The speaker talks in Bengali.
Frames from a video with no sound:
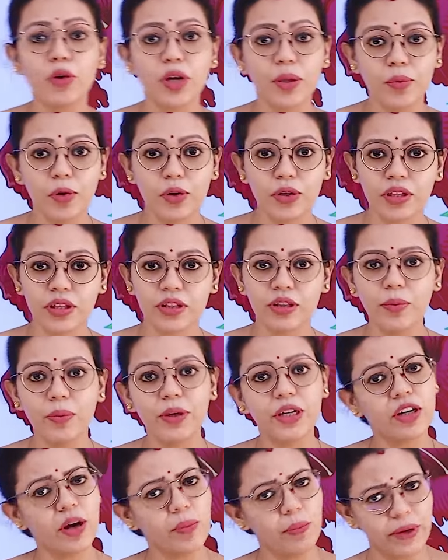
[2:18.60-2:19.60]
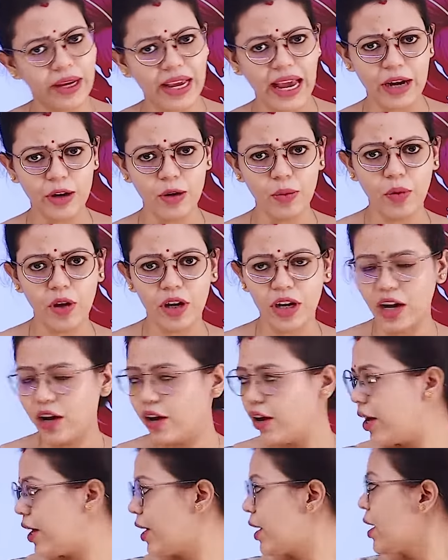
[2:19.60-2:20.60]
পরিবর্তিত বিটক কেন বলা
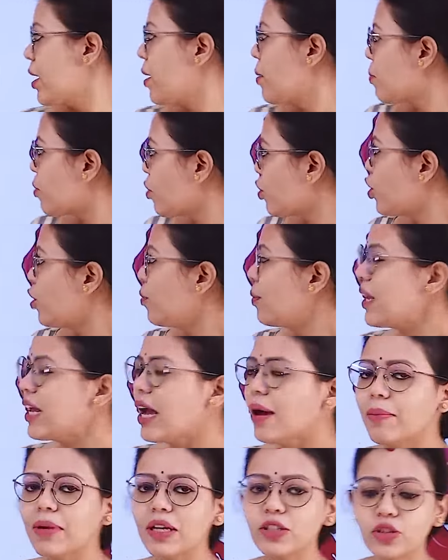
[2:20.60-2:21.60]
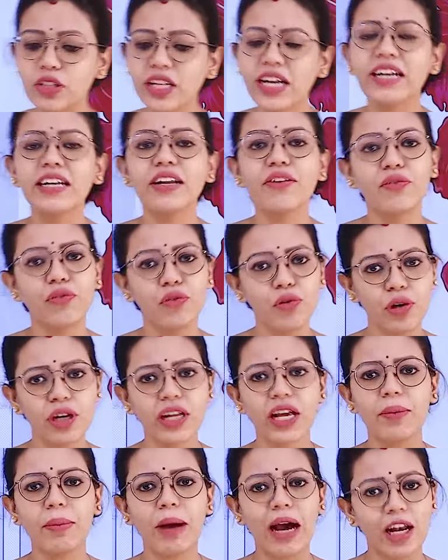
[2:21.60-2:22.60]
হয় প্রথমেই আমরা যদি একটি
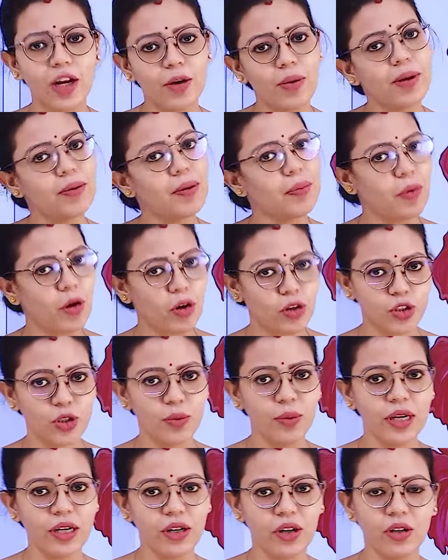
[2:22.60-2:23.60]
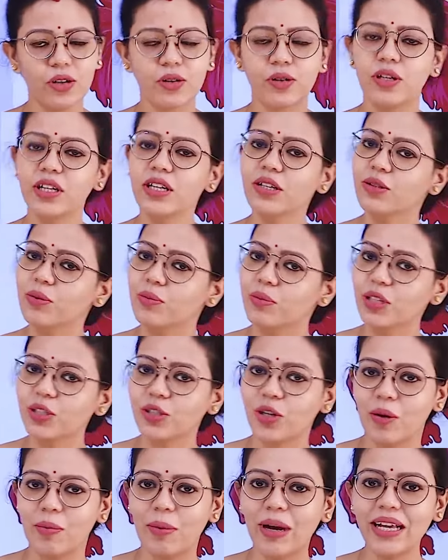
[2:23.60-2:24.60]
ফুলকে ভালোভাবে পর্যবেক্ষণ করি তোমরা
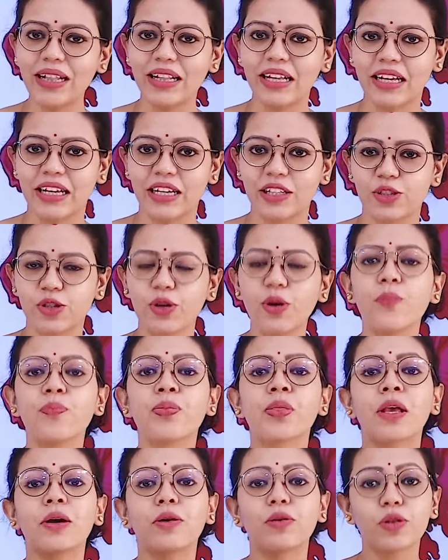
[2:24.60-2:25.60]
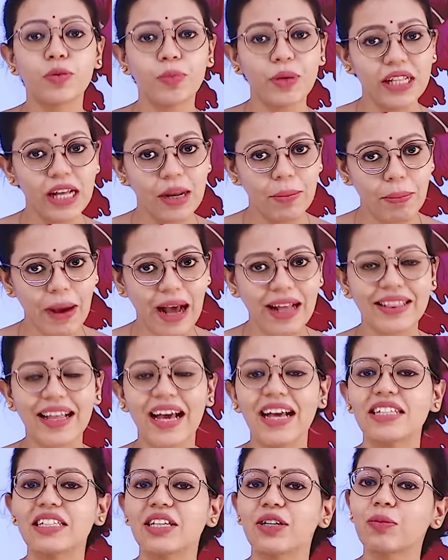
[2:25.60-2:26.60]
সবাই দেখেছো উদ্ভিদের
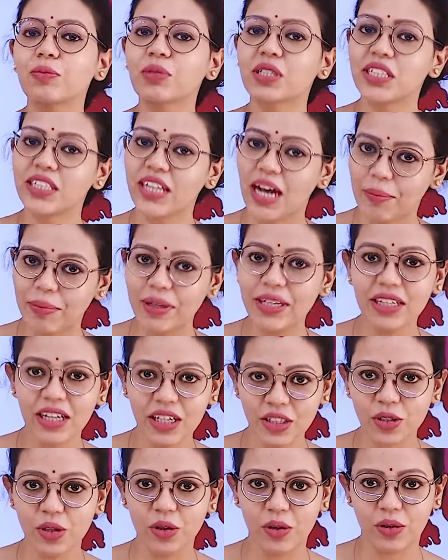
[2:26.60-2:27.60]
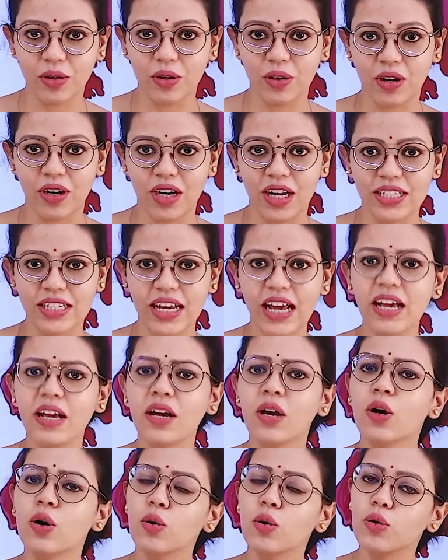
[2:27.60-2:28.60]
পাতায় যেরম শিরাবিন্যাস লক্ষ্য করা যায়
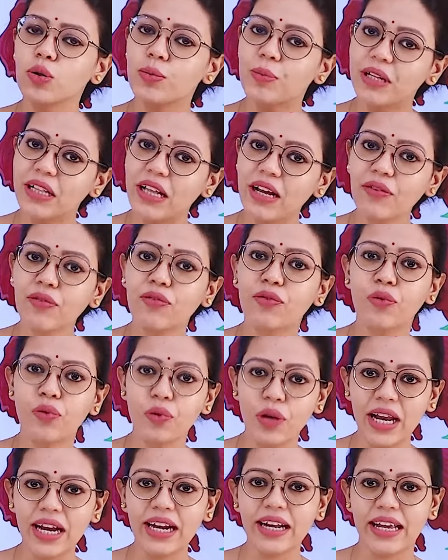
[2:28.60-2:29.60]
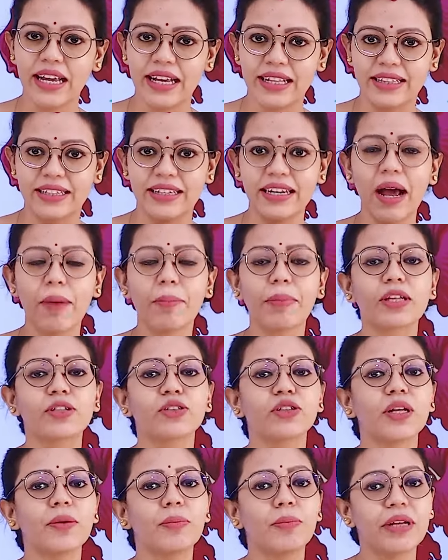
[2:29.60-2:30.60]
উদ্ভিদের ফুলের ক্ষেত্রে আমরা
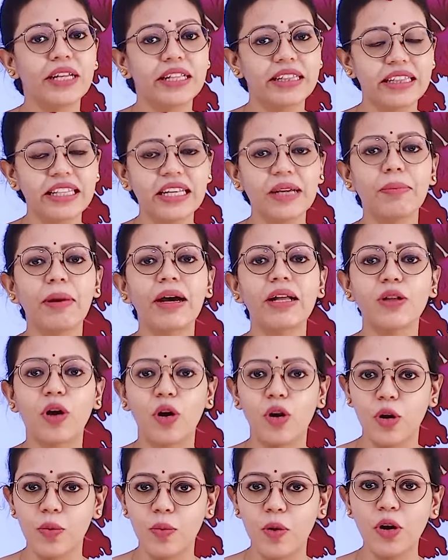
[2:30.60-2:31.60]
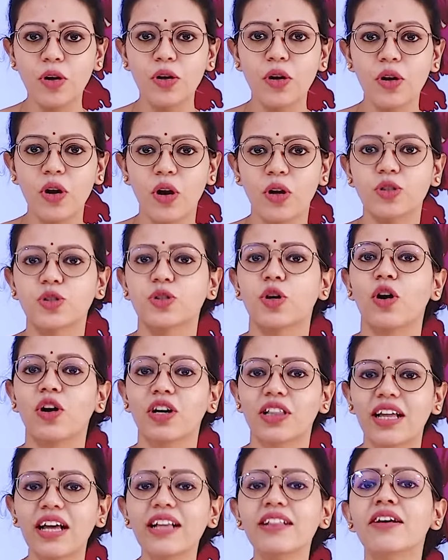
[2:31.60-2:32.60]
যদি বৃত্তি বা দলমণ্ডল অংশ
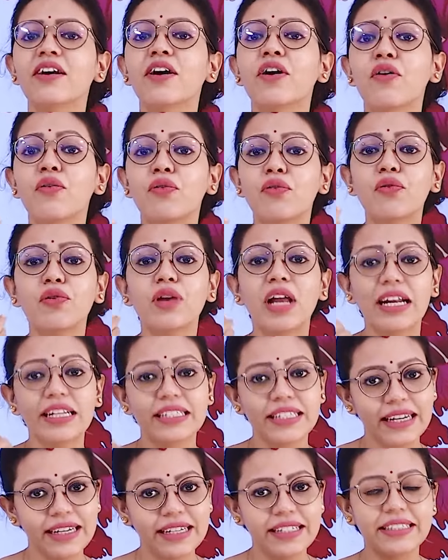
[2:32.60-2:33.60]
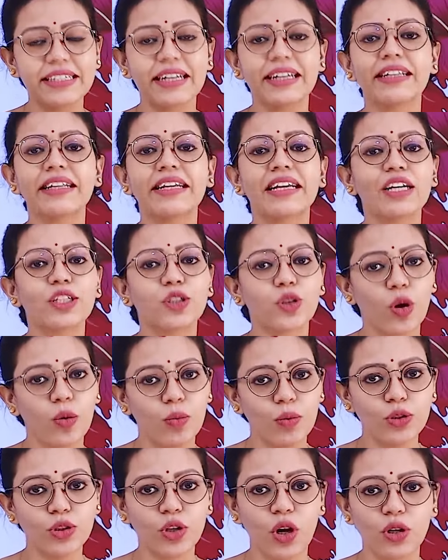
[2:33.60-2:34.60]
অর্থাৎ ফুলের যে নিচের দিকে
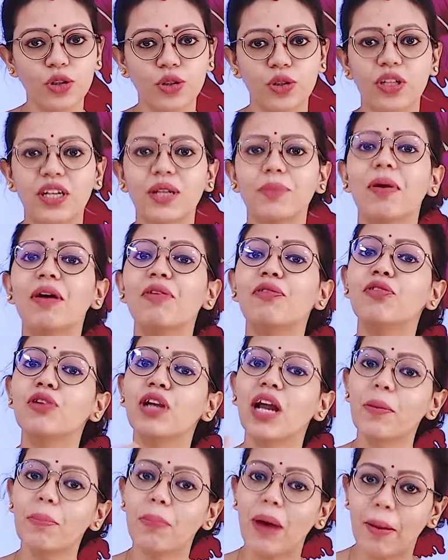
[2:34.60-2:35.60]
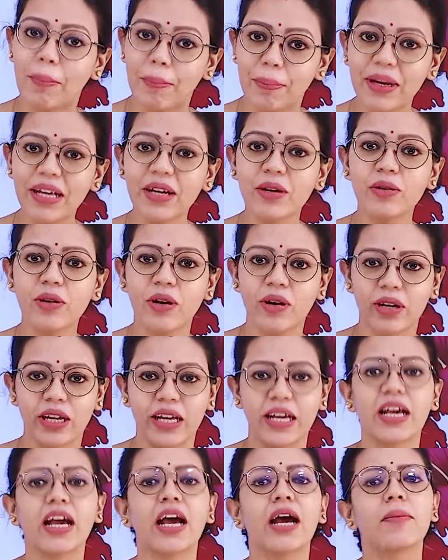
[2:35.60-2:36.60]
সবুজ অংশটি বা ফুলের
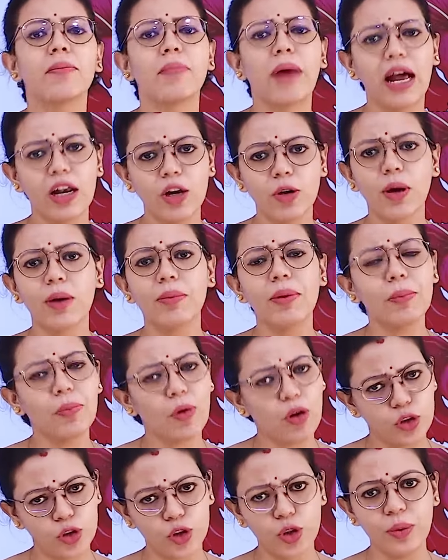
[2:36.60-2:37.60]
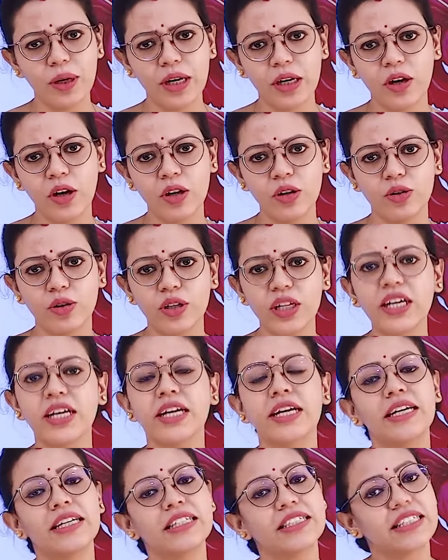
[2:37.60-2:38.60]
পাপড়িগুলোকে ভালোভাবে পর্যবেক্ষণ করি
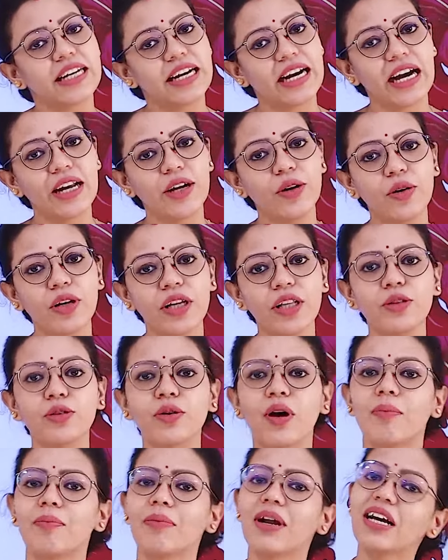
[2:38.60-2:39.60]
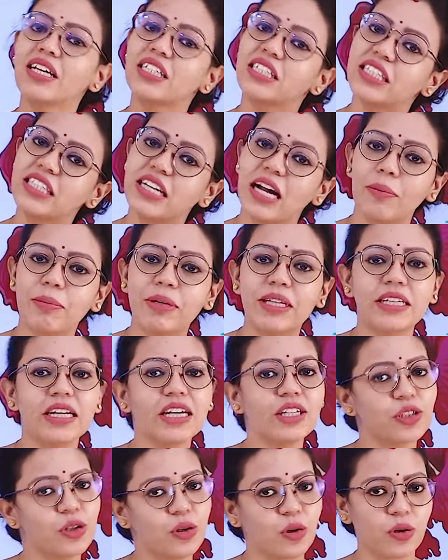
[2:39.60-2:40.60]
সেখানেও কিন্তু আমরা
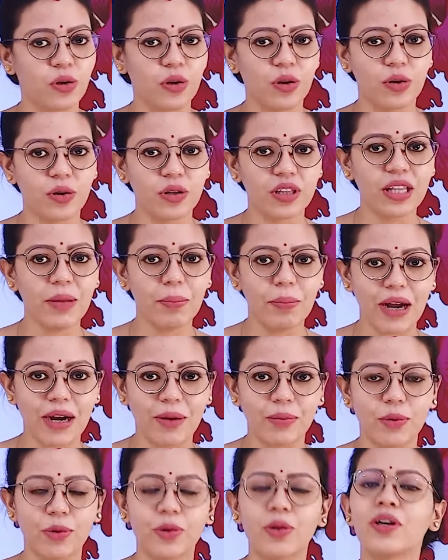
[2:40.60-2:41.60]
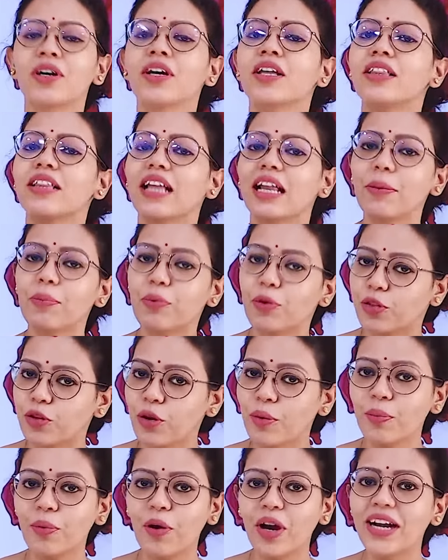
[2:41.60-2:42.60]
শিরাবিন্যাস লক্ষ্য করতে পারবো তাহলে
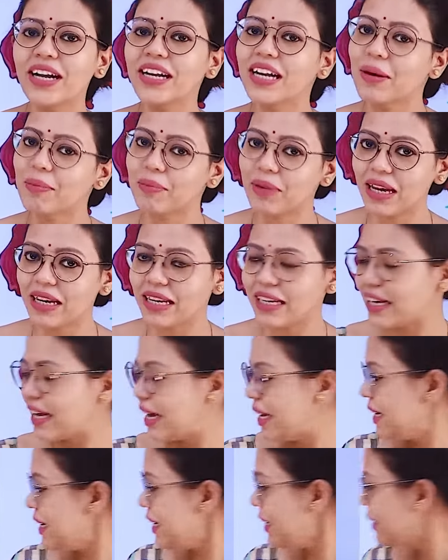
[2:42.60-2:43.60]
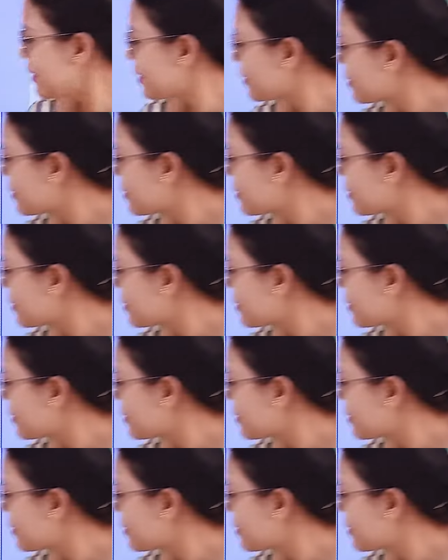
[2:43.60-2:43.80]
প্রথম পয়েন্টটা আমরা লিখে নিই